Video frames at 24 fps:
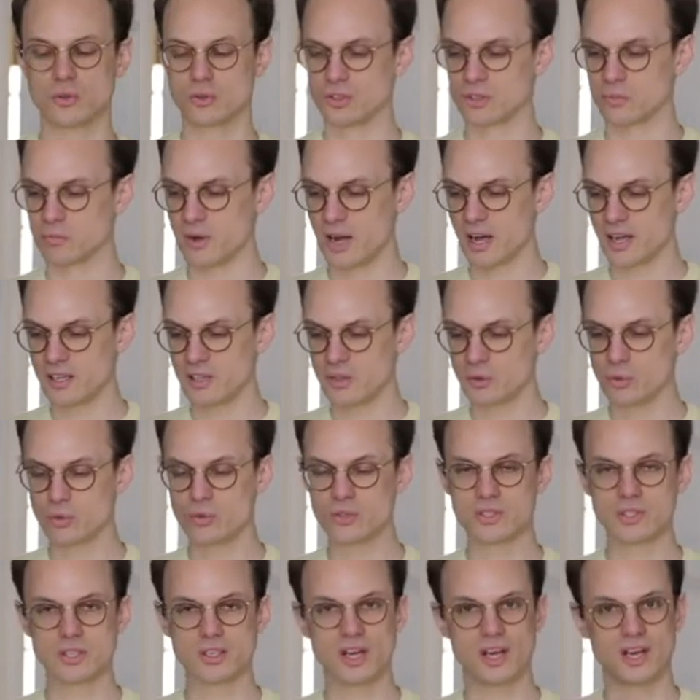und
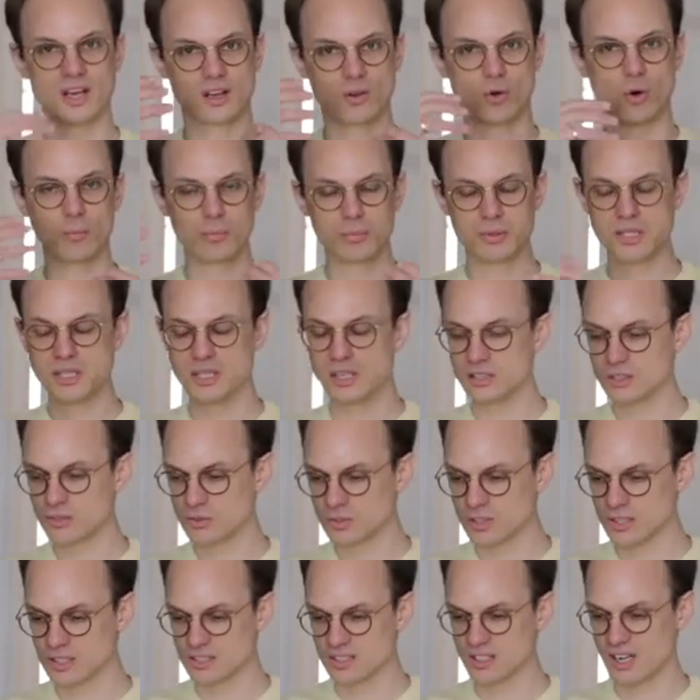Meiose, äh, kopiert
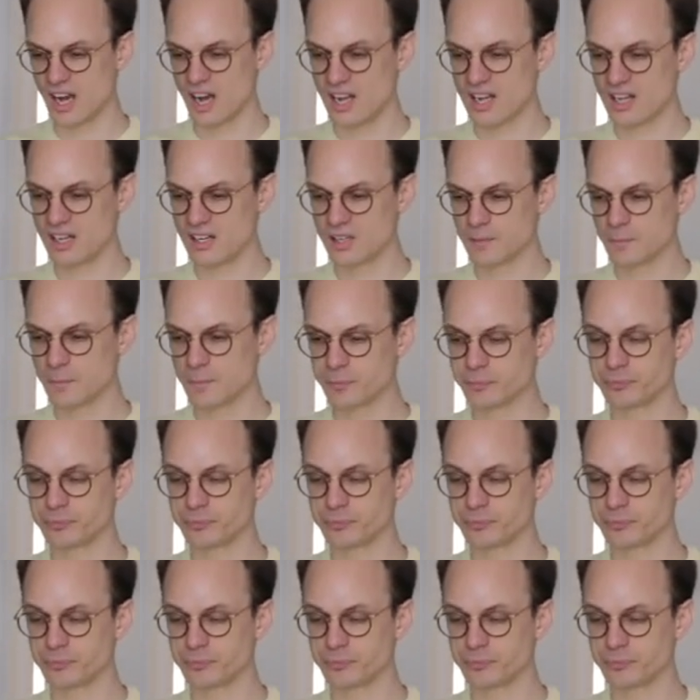und geteilt